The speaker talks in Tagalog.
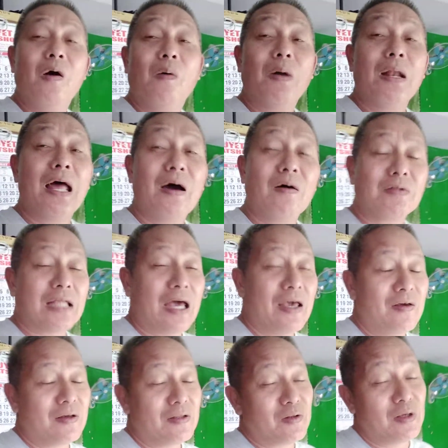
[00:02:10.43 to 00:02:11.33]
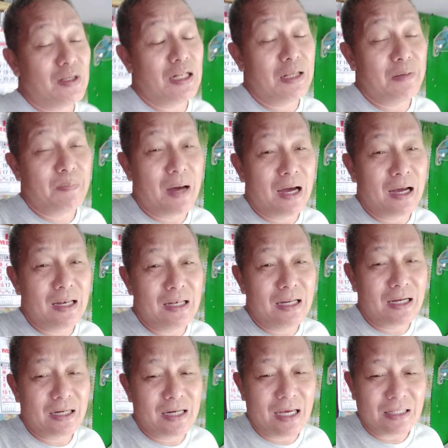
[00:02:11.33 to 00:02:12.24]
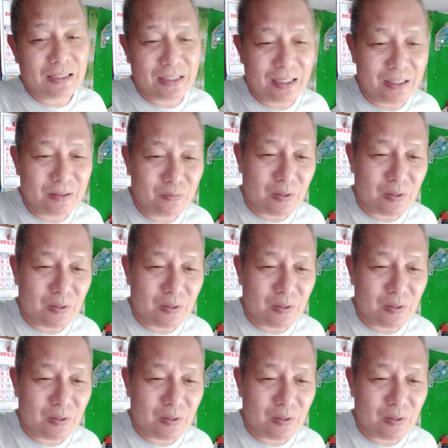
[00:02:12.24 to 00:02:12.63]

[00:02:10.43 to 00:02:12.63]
Wala ho tayo, ito yung dibangal lang natin.